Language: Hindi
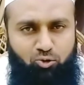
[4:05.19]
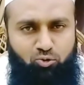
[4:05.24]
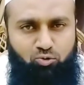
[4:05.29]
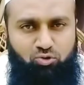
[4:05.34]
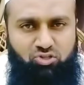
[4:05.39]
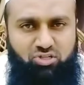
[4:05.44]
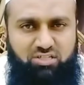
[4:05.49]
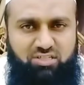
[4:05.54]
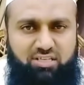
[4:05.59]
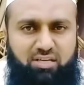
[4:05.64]

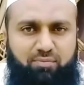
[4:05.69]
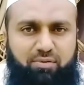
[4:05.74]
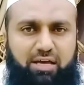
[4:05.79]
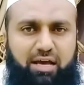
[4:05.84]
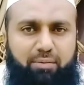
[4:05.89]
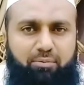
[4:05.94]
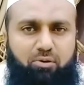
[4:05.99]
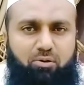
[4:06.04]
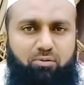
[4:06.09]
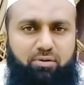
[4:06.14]
तो जिससे भी
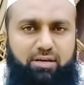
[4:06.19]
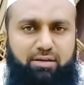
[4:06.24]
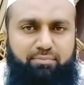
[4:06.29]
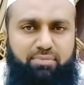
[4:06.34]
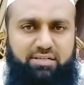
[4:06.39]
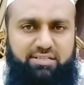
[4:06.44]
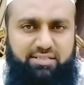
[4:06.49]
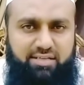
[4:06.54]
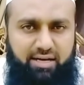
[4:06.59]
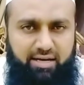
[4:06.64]
आप रोगन
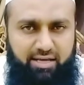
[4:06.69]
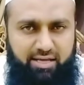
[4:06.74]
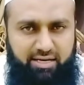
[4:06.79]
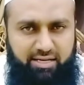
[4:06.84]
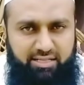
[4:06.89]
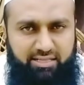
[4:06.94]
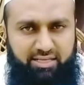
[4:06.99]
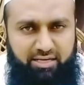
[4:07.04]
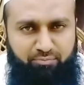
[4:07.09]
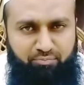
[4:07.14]
बलसान
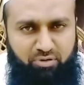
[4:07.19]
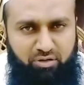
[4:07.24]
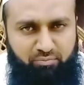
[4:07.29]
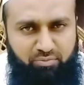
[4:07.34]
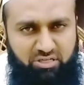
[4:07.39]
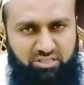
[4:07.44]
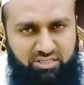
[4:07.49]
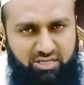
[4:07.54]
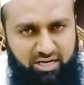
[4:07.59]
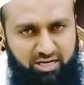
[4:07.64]
ख़रीदें अपना
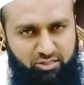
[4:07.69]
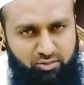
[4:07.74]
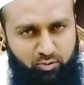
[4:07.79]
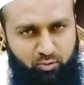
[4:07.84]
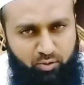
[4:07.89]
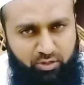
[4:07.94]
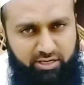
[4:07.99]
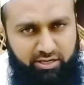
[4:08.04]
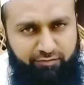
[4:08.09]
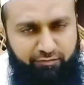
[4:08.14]

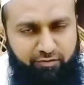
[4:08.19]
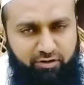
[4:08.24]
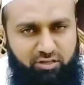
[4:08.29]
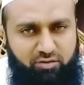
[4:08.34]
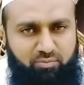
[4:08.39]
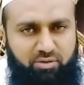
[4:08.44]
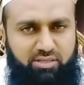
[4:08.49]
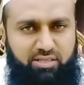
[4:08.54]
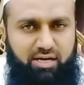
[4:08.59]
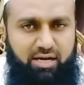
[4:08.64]
मिजाज और
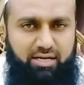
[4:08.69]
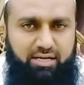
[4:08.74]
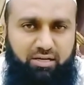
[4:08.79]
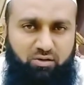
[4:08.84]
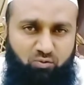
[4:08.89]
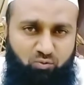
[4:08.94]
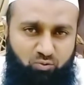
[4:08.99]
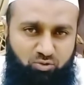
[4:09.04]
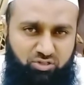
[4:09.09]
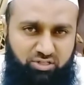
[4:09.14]
कैफियत
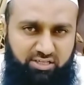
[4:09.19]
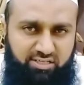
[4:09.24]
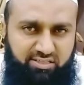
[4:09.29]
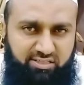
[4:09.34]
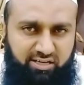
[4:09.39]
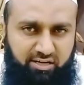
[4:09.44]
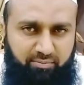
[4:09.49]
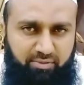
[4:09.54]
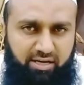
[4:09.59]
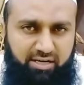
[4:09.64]
बताकर उनसे
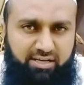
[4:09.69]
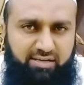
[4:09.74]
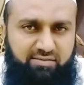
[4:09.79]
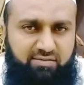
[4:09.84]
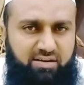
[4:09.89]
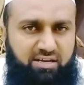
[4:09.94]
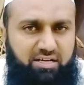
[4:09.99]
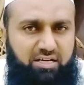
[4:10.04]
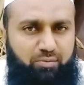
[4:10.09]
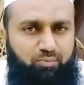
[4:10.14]
इस्तेमाल का
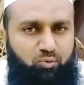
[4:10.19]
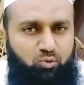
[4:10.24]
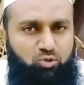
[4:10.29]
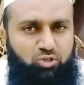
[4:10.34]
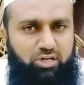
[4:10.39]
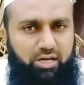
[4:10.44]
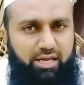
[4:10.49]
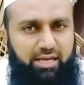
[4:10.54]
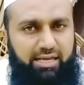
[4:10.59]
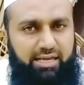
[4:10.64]
तरीका
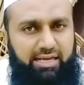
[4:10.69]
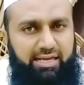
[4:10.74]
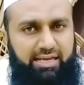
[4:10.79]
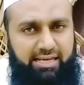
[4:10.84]
पूछ लें